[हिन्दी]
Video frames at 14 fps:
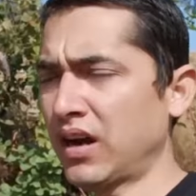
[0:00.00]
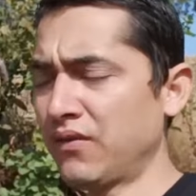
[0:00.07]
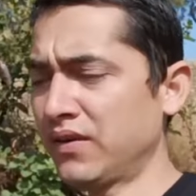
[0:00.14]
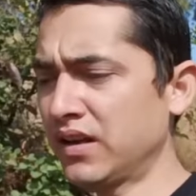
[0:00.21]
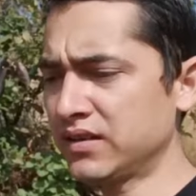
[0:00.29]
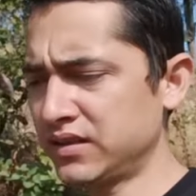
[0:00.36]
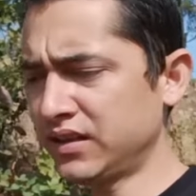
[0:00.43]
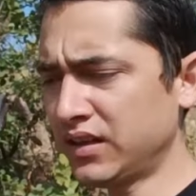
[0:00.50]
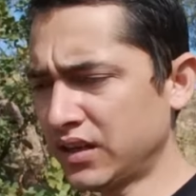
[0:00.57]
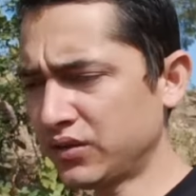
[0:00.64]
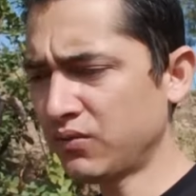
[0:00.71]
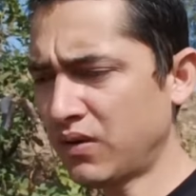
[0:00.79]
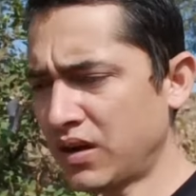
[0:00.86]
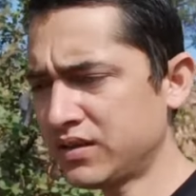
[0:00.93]
डरावना
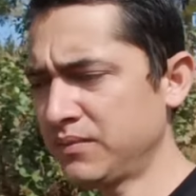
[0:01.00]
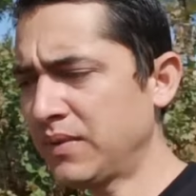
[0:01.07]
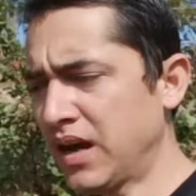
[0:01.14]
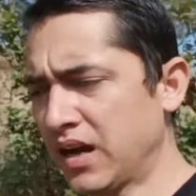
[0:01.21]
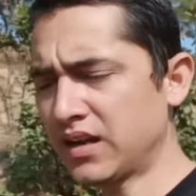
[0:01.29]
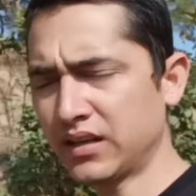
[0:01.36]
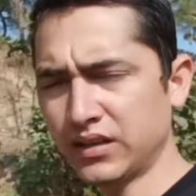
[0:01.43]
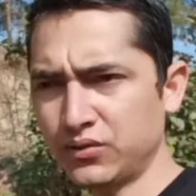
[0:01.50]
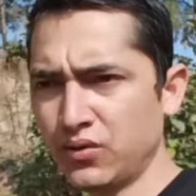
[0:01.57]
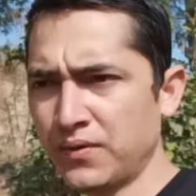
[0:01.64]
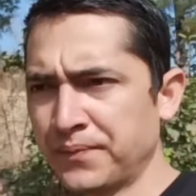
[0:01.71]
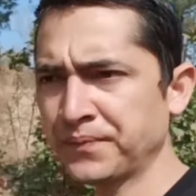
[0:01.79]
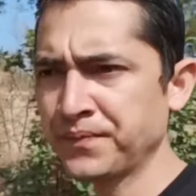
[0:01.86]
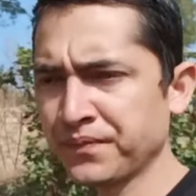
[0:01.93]
सीन है तो वहाँ से मैं आ रहा था
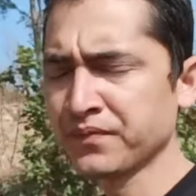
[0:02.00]
तो